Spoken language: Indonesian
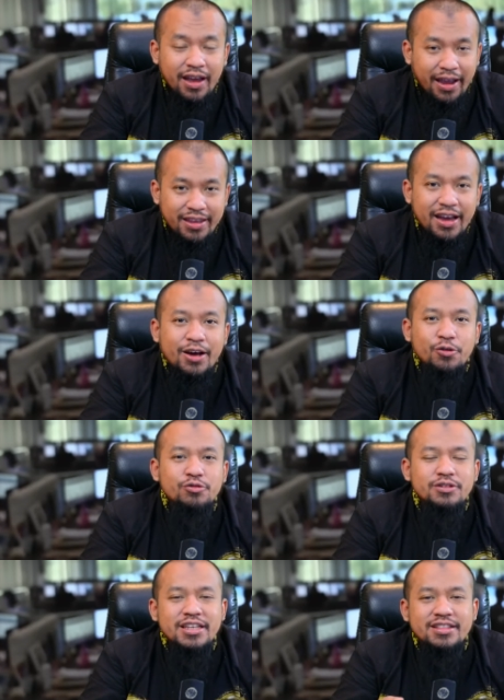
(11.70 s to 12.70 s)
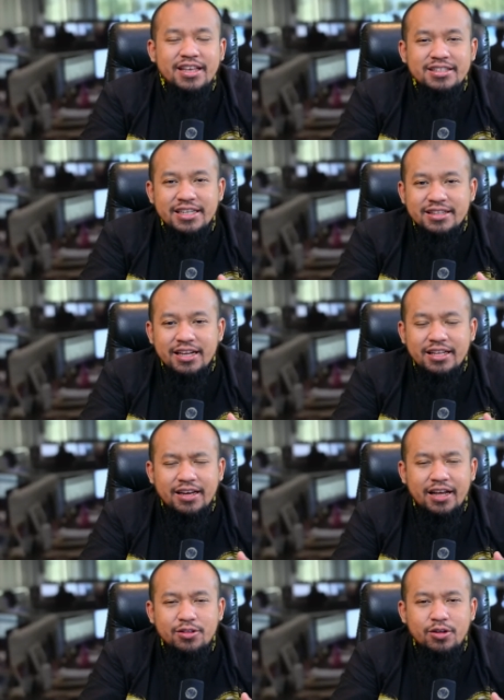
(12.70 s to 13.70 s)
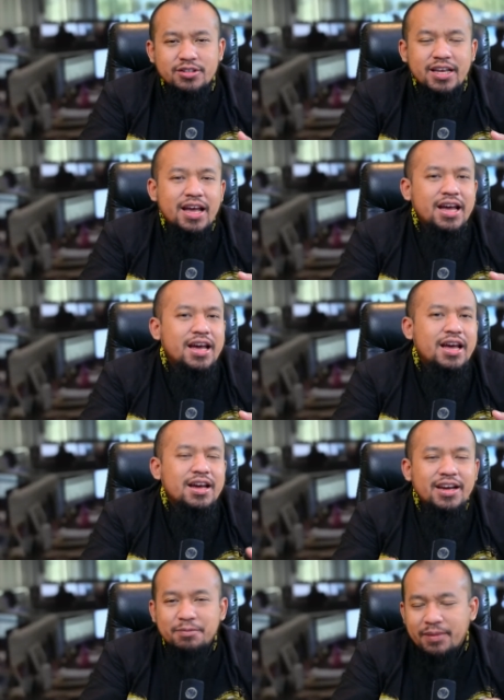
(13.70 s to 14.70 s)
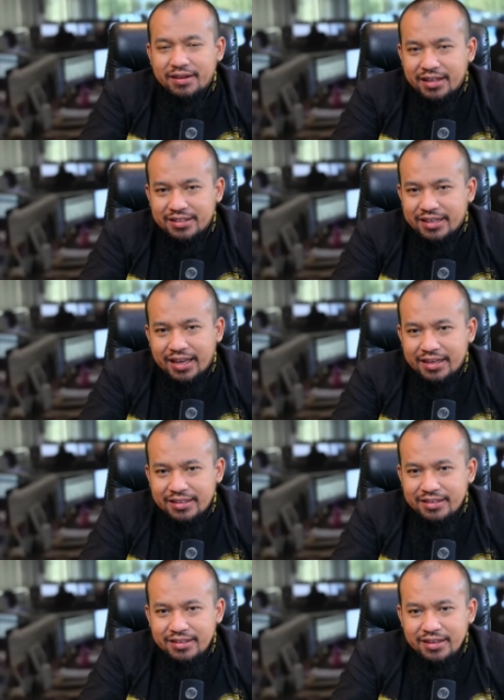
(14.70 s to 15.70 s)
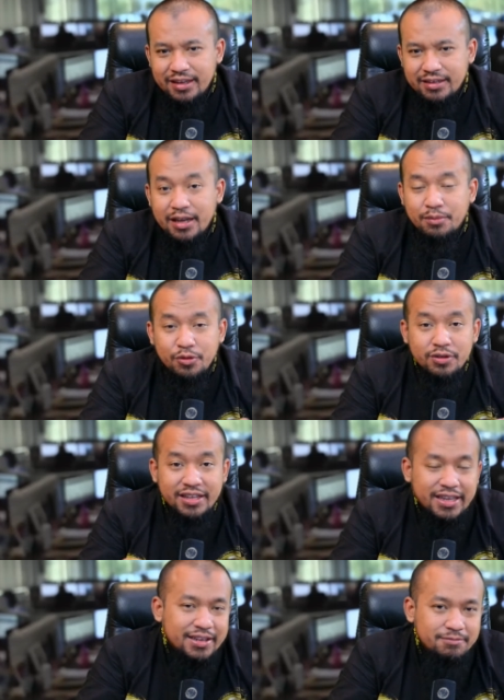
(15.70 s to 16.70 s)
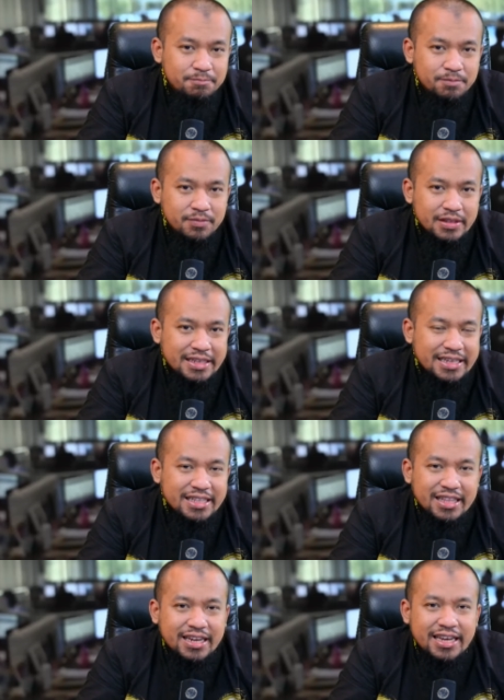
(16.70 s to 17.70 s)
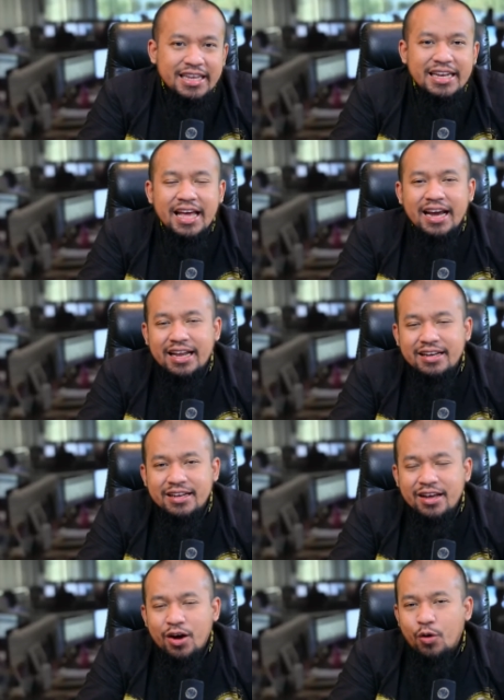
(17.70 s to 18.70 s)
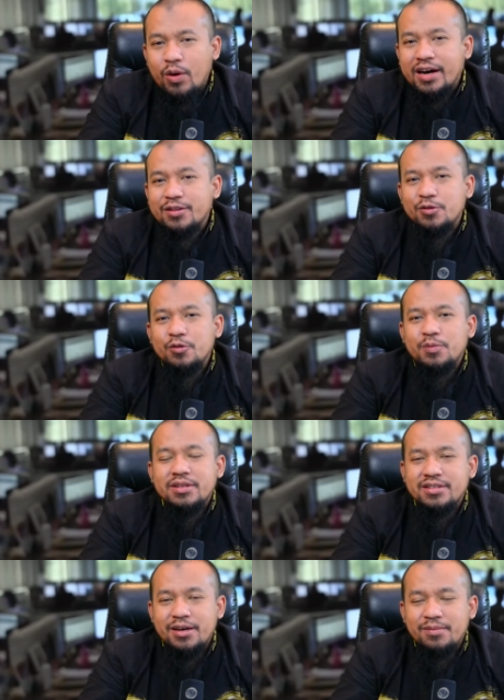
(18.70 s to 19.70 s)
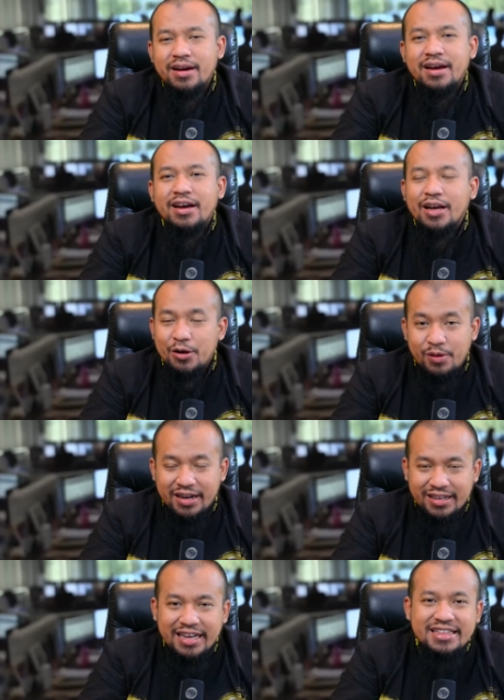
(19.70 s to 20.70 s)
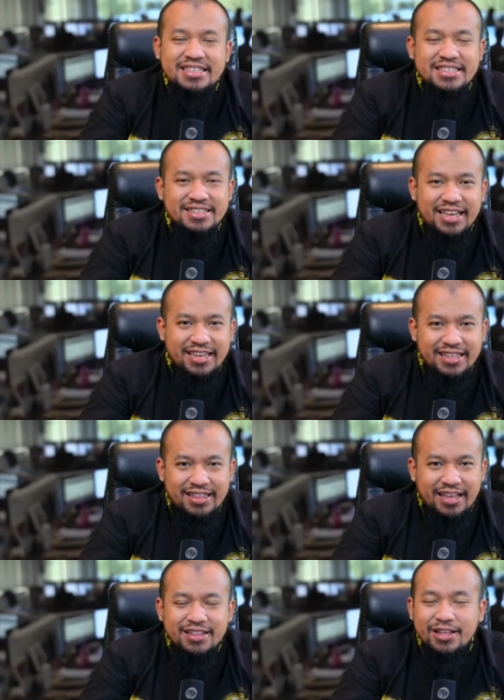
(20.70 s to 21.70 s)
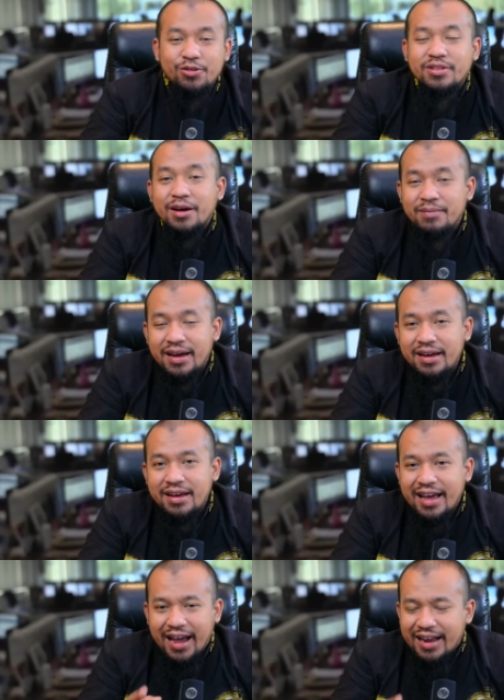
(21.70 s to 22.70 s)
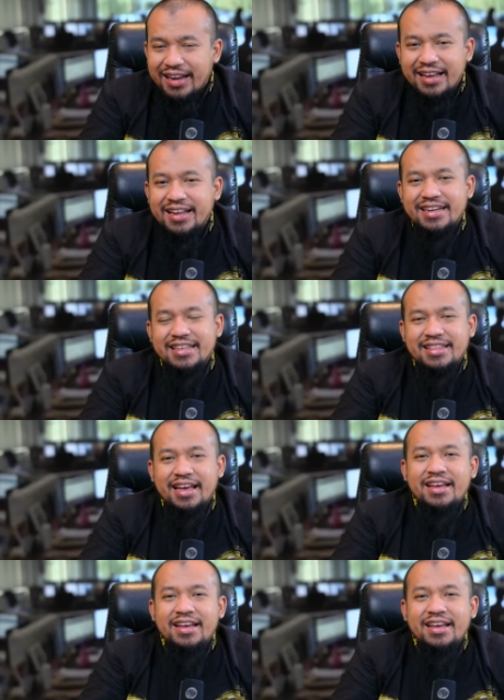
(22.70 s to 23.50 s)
yang rutinitas kita di kantor sangat padat sekali dan mungkin kita kehilangan waktu bersama keluarga tercinta kita, terutama anak-anak kita.